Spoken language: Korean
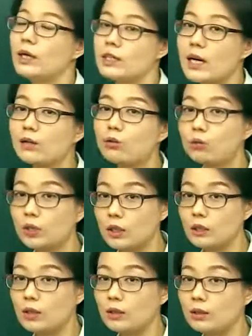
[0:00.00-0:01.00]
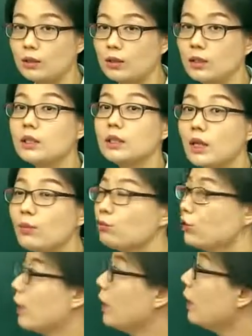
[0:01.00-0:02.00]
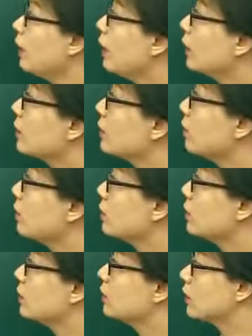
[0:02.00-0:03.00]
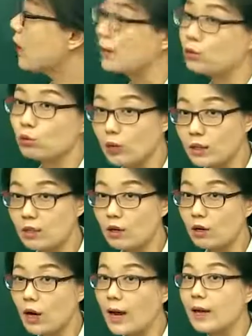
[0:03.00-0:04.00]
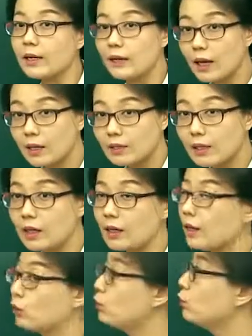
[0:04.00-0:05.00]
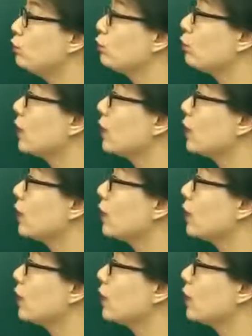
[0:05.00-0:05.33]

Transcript: 작용기이기 때문에 그것을 강조해서 알켄이다 라고 분류를